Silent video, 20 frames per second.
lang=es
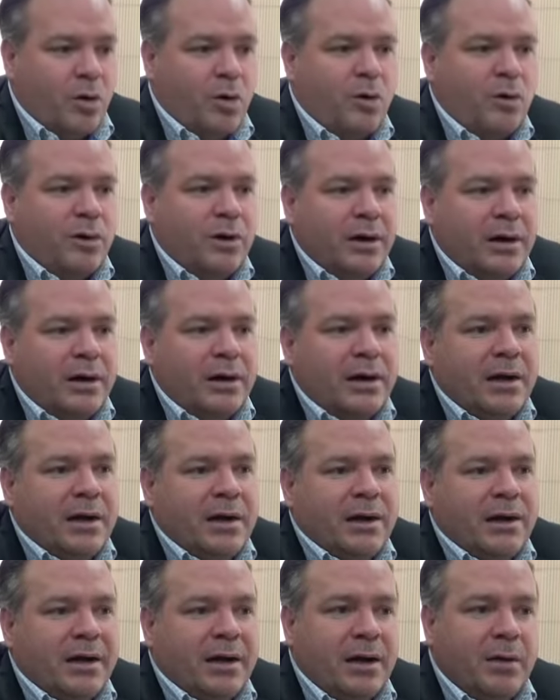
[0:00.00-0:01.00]
con
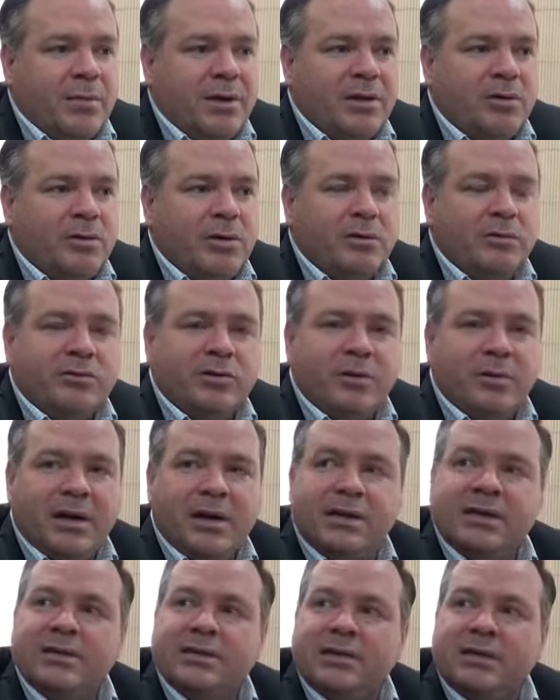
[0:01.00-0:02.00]
el incremento en los
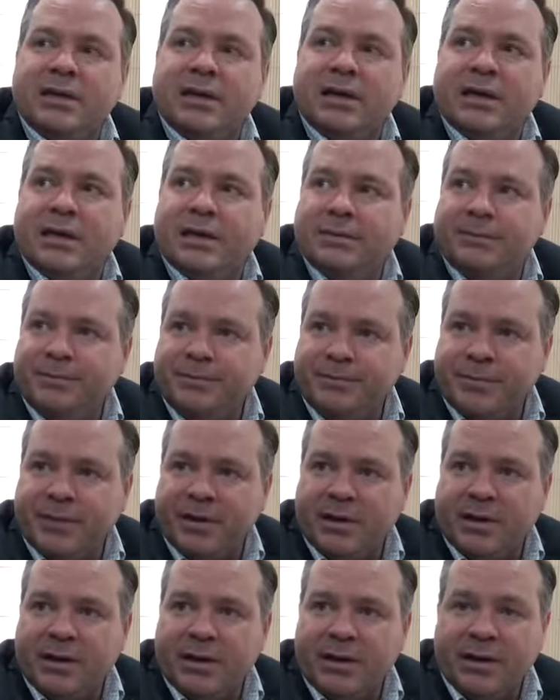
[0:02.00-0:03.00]
niveles de
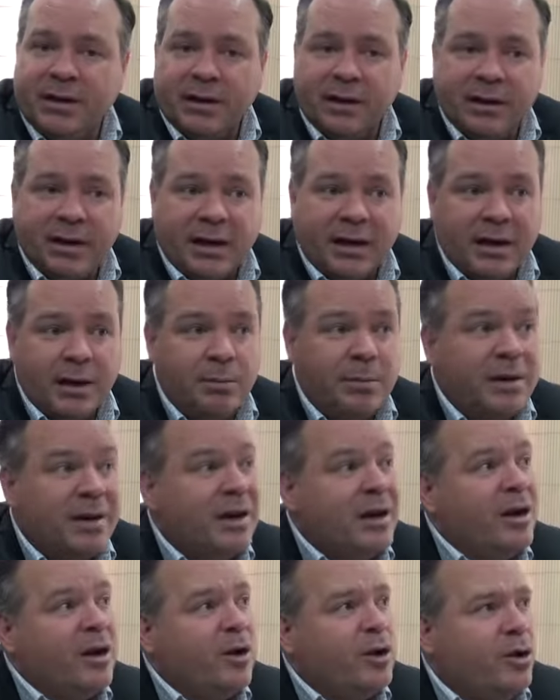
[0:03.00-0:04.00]
de,
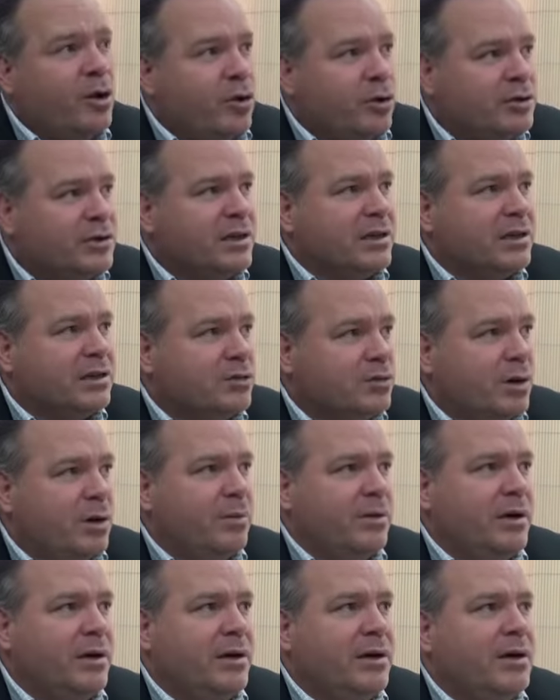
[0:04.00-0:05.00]
crimen no se
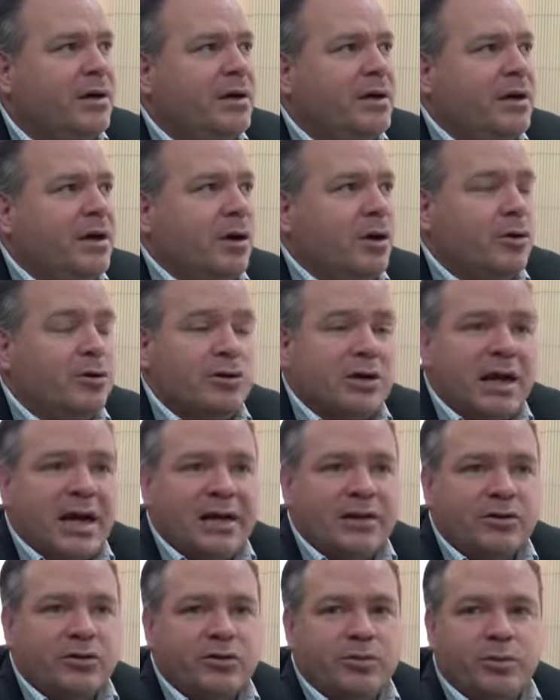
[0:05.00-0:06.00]
resuelven los
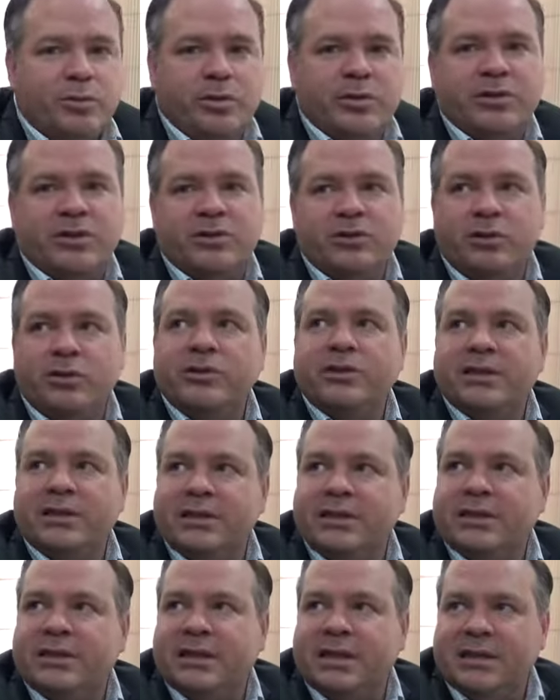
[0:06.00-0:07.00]
casos, pues
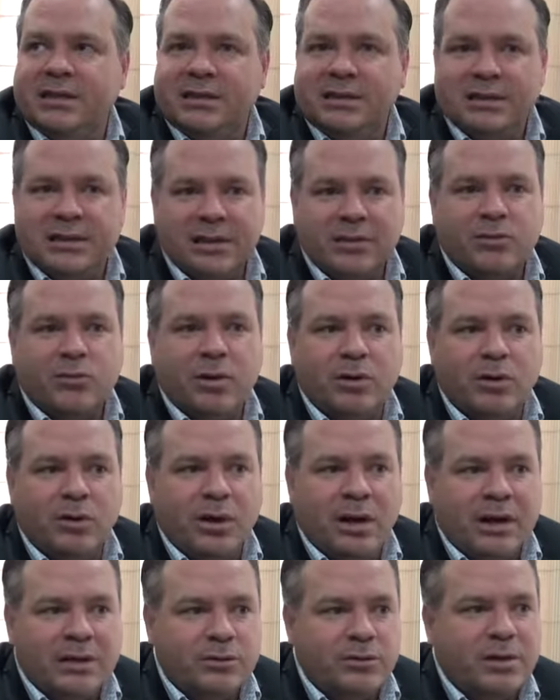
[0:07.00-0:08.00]
entonces es,
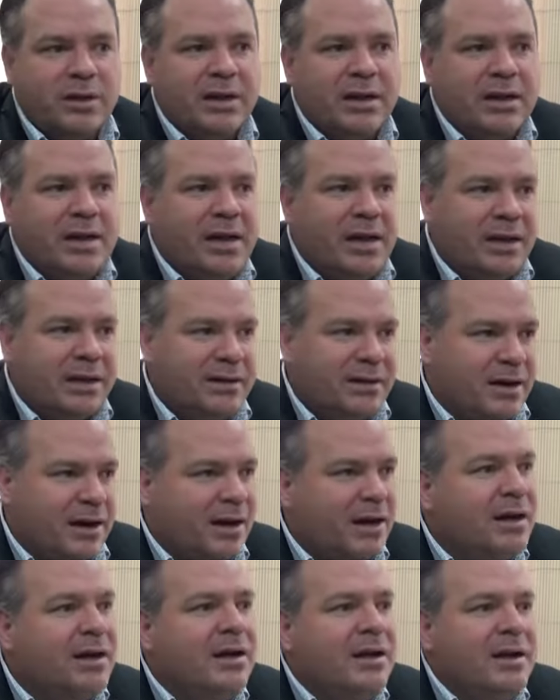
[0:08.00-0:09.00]
cuando la ciudadanía
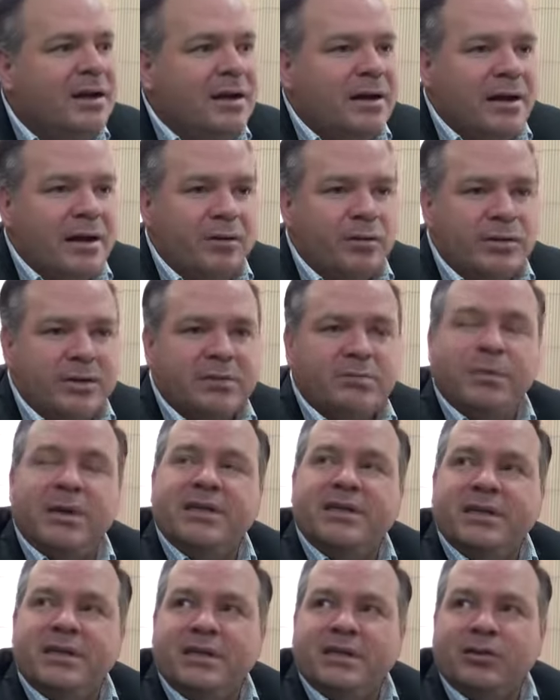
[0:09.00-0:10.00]
entra en una
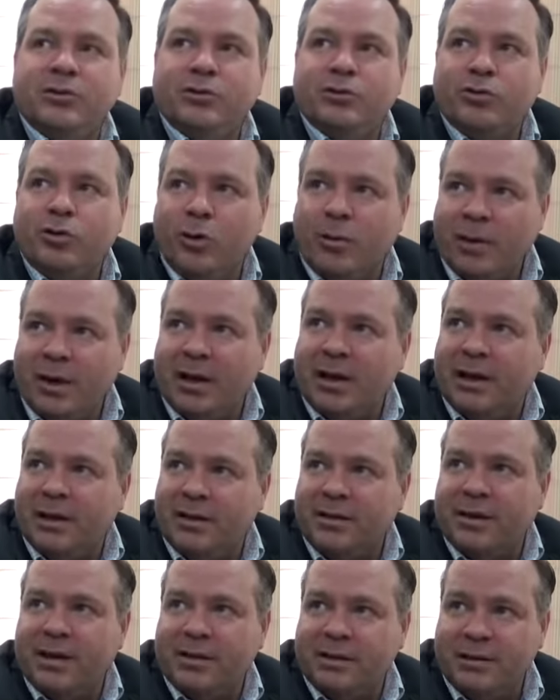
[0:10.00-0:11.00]
especie de zozobra,
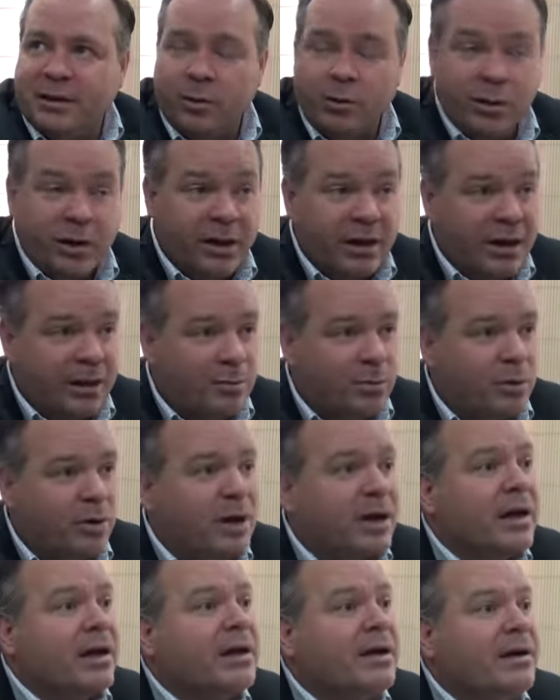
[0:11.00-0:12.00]
de inseguridad,
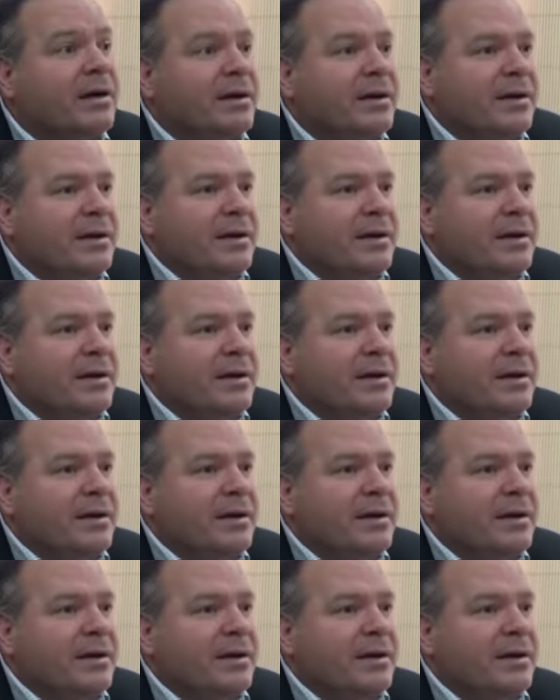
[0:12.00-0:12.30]
porque